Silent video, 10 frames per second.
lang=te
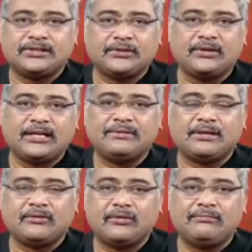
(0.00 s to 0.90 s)
సో అది
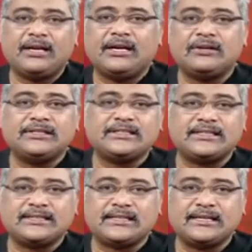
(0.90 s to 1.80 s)
మనం ఓన్ బ్లడ్లోంచి
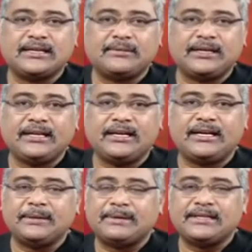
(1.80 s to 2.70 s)
తీస్తాం కాబట్టి
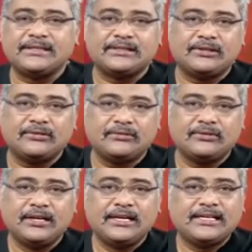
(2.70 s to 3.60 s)
ఎట్టి పరిస్థితుల్లోనూ
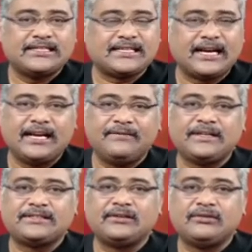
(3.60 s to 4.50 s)
సైడ్
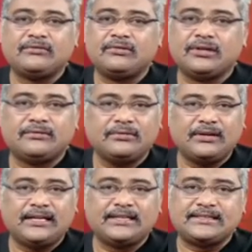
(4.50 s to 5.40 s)
ఎఫెక్ట్స్ అంటూ ఉండవు
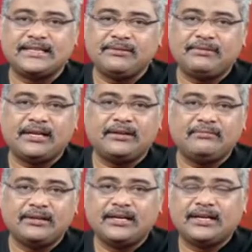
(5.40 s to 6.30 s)
అట్ ద సేమ్ టైం
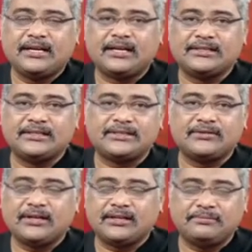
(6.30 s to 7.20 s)
రిజల్ట్స్
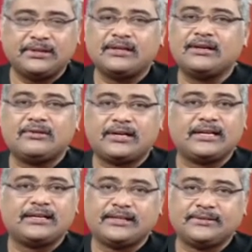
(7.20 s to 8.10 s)
కూడా అద్భుతంగా
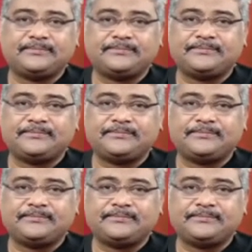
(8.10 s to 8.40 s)
ఉంటాయండి